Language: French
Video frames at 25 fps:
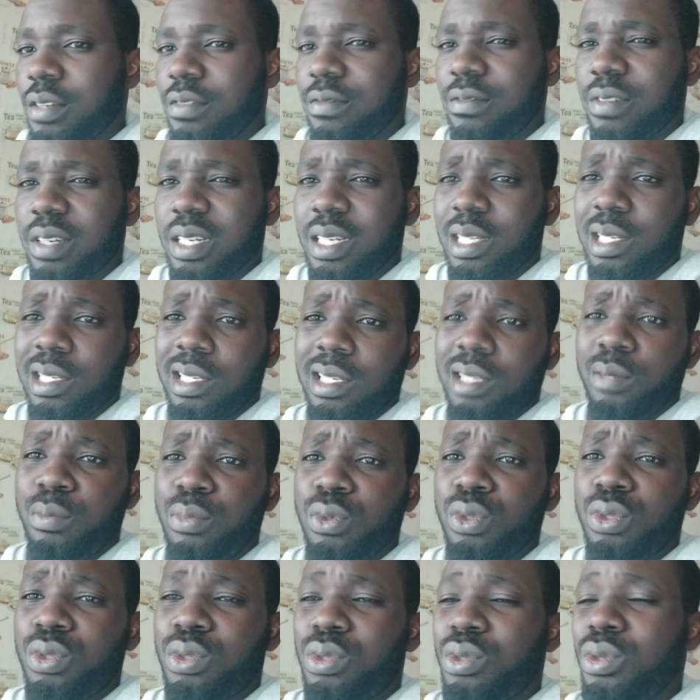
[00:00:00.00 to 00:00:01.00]
Voilà,
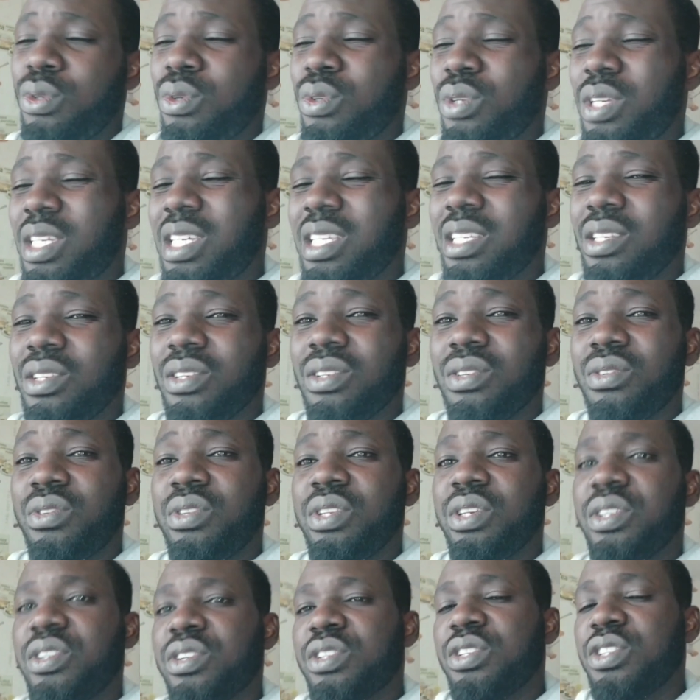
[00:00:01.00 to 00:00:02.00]
pour ceux qui ne,
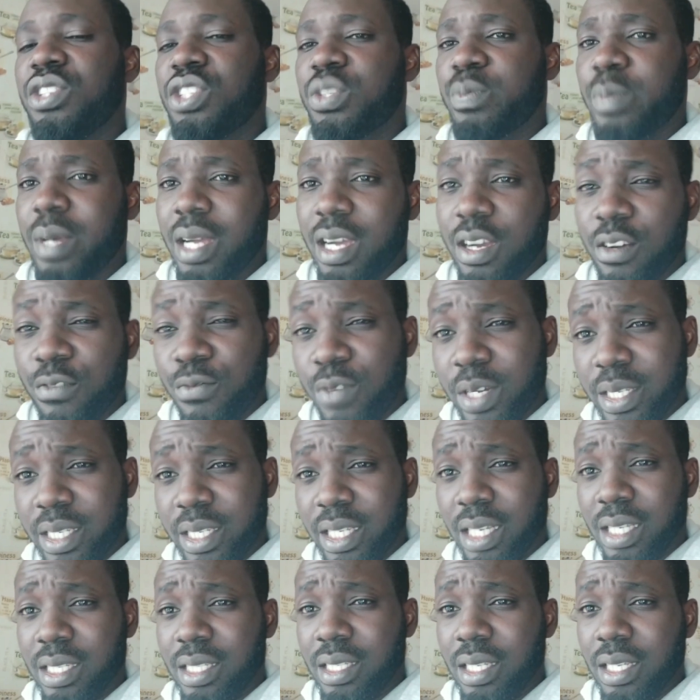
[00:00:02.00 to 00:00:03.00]
réussissent pas à avoir
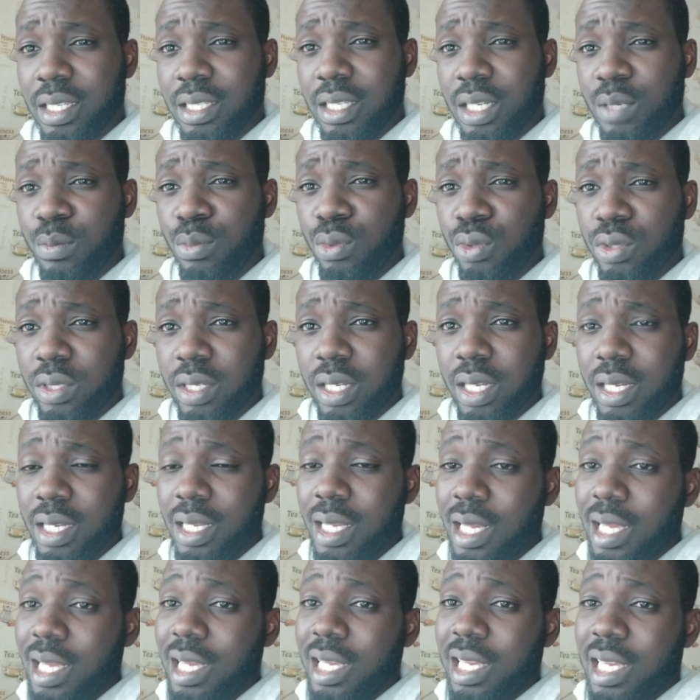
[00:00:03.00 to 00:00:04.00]
ça, cette, bourse-là
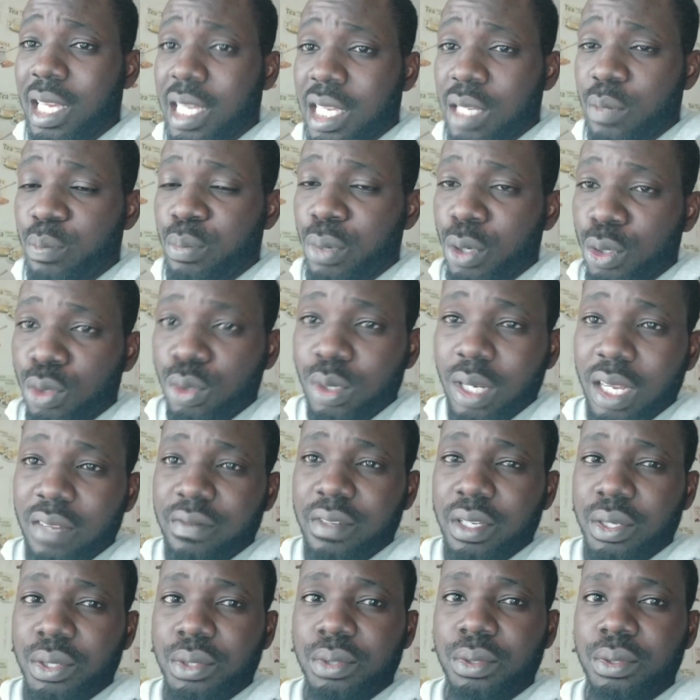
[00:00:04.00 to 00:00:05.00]
et qui postulent
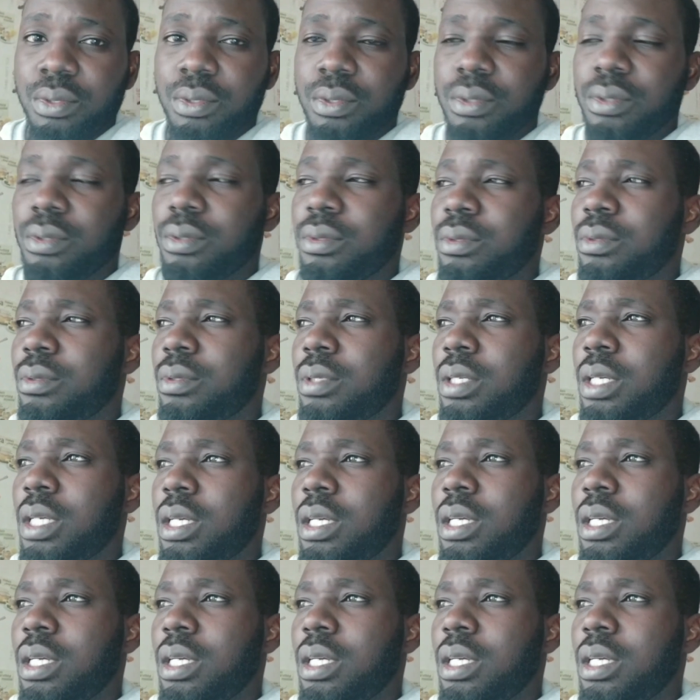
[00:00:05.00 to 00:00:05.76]
avec euh,